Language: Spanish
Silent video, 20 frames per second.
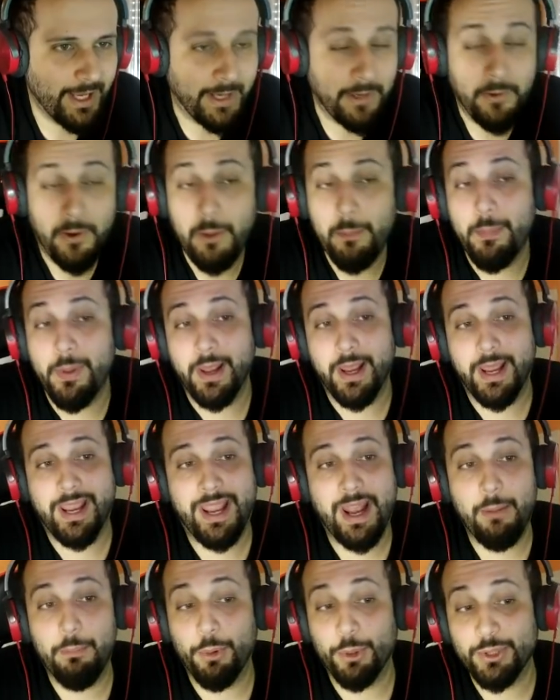Creo
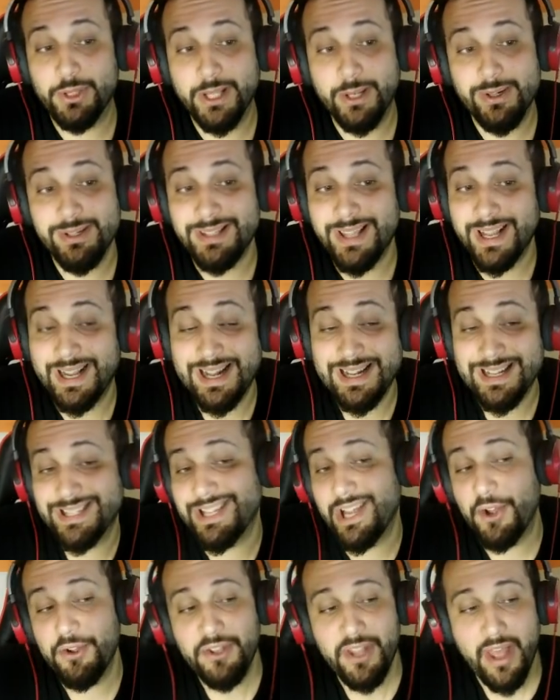que el portero está
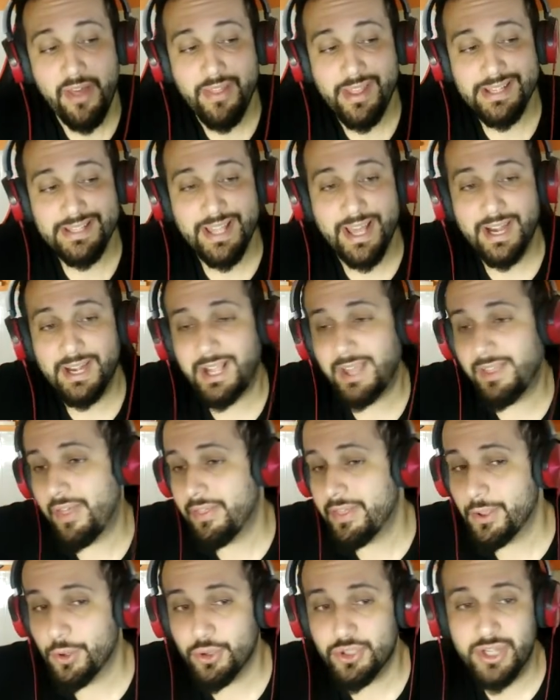cansado ya de estar cada
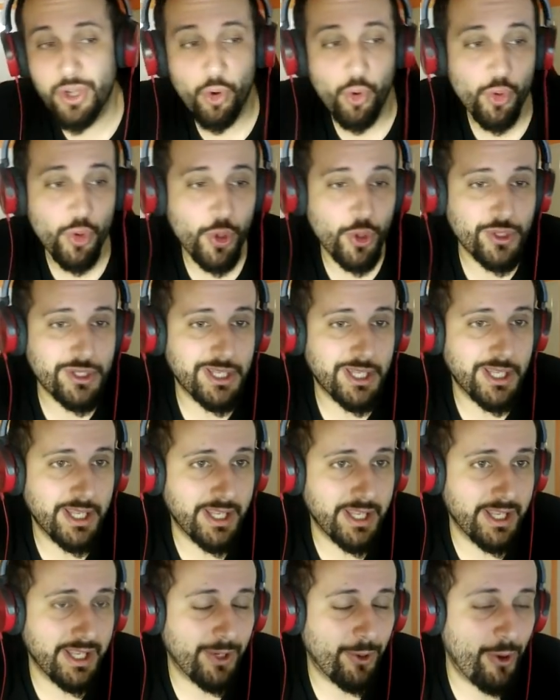cinco segundos
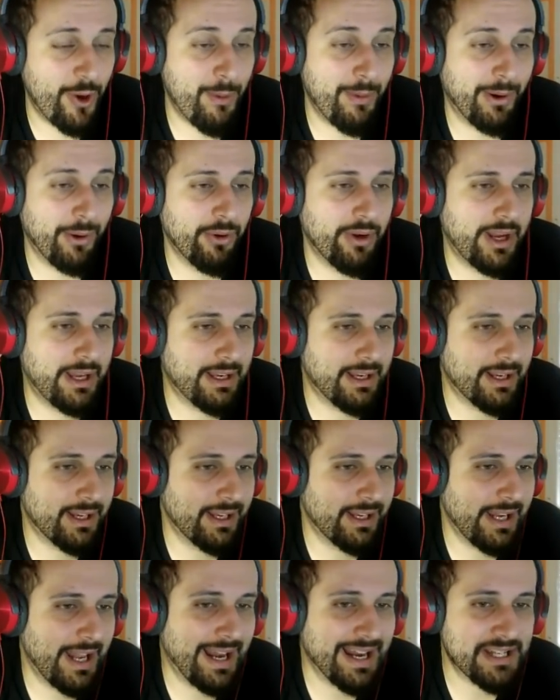eh, con el balón
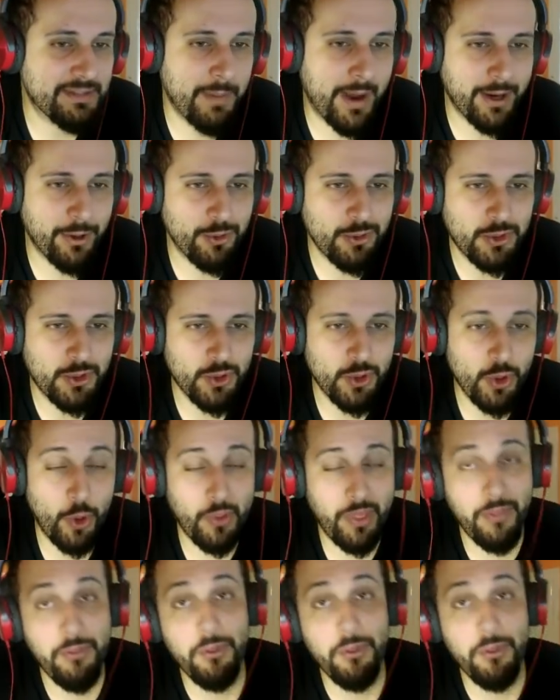en, en, las manos o